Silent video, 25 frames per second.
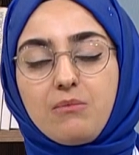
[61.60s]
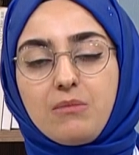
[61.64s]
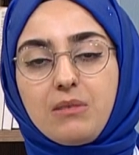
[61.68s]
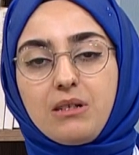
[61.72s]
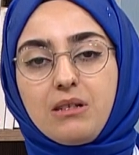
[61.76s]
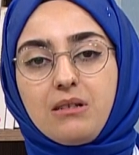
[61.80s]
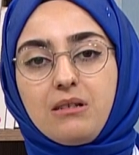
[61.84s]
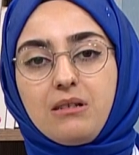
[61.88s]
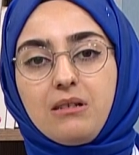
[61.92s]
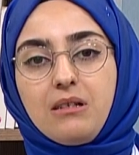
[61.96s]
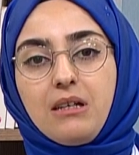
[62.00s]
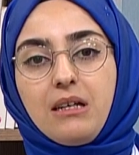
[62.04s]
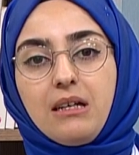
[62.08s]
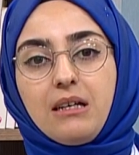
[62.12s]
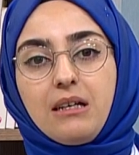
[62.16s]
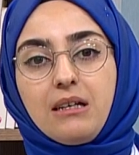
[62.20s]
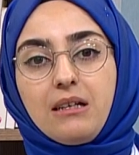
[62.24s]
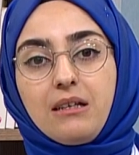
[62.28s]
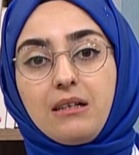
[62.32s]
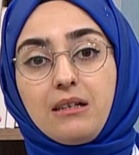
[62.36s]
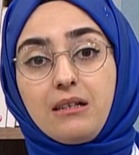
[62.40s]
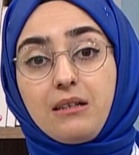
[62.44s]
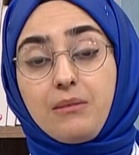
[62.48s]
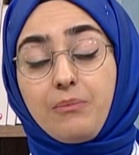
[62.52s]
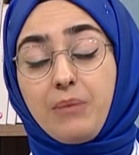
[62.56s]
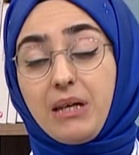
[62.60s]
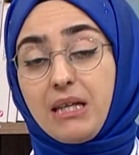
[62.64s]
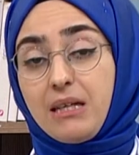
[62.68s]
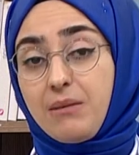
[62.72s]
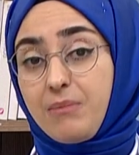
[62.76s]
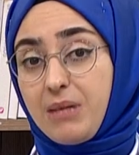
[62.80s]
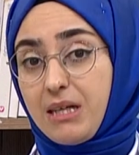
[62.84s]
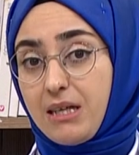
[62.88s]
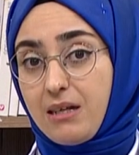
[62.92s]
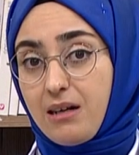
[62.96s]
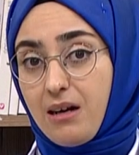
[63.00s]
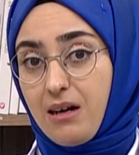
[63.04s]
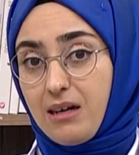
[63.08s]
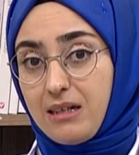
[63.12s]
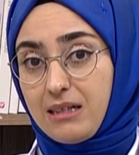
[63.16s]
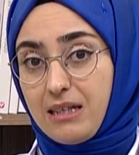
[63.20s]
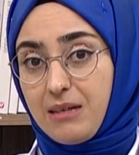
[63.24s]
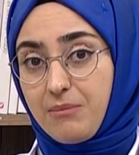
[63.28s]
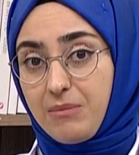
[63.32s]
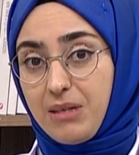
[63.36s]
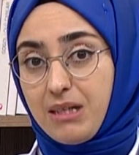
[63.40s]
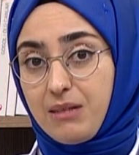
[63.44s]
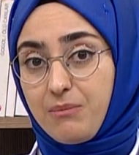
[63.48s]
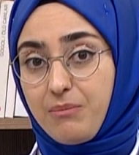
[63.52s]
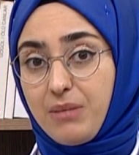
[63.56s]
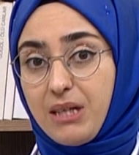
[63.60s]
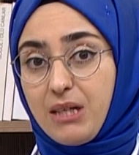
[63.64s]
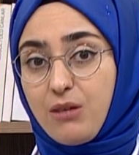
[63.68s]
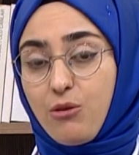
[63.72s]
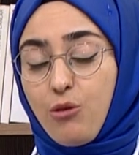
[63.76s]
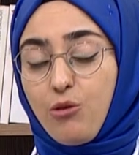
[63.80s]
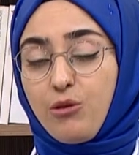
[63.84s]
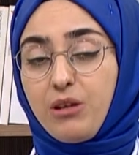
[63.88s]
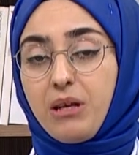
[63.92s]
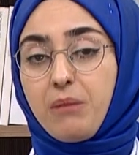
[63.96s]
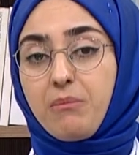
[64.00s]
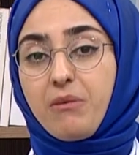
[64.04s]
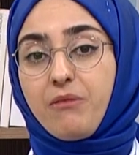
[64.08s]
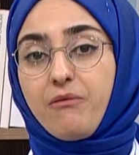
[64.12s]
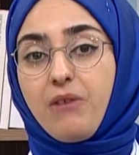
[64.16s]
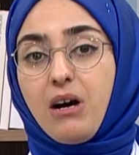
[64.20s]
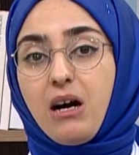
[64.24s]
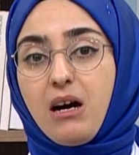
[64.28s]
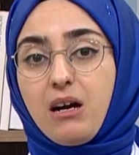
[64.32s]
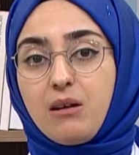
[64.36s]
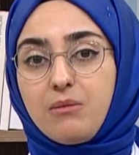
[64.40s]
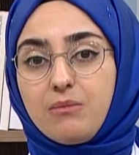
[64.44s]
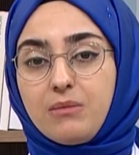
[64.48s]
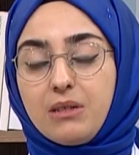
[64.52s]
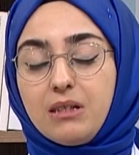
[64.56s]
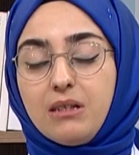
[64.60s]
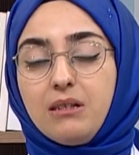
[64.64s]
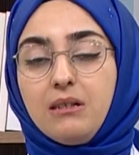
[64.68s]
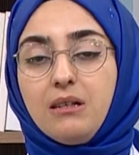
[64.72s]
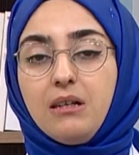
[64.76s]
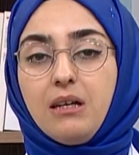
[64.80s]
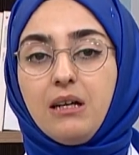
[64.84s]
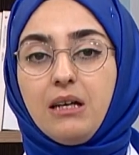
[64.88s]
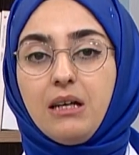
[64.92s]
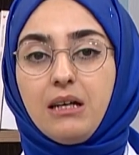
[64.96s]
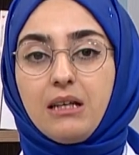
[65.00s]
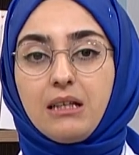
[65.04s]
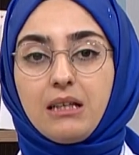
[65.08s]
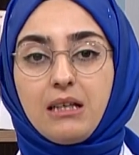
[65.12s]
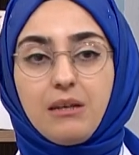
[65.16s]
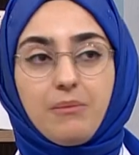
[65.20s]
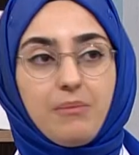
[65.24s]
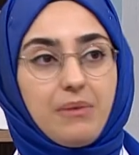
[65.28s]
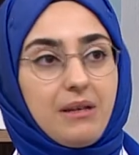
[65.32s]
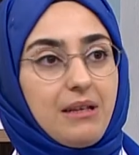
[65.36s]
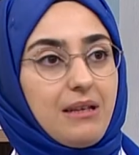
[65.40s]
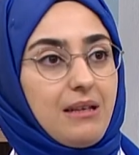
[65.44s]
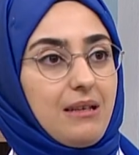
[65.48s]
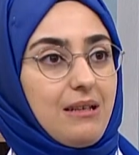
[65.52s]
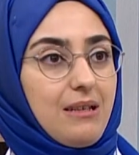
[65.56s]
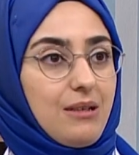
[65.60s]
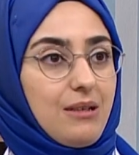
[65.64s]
mı? Ee, benim irademin bir önemi var mı? gibi